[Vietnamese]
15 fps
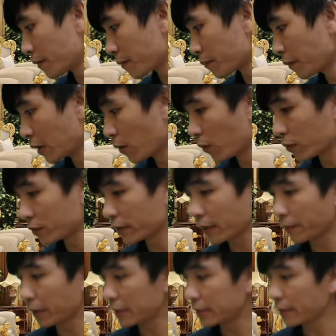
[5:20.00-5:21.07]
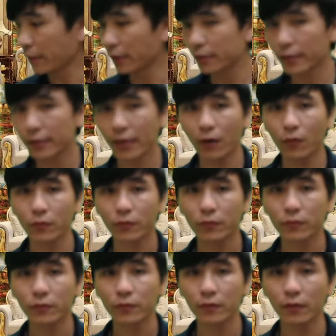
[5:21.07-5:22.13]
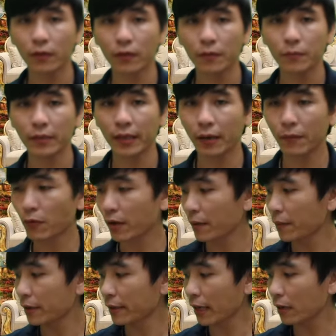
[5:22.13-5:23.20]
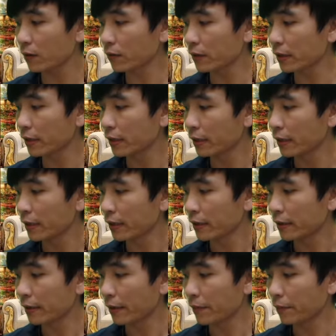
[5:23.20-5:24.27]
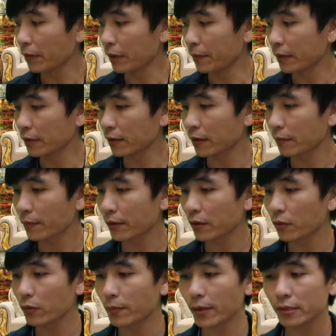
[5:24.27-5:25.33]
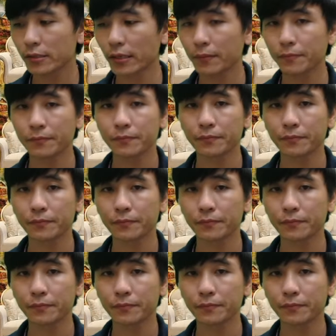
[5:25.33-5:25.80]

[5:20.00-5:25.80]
mở nguồn thì mình sẽ mở trên đầu đó mình nhấn một cái mình tắt luôn đi để mở bên cho các quý bác xem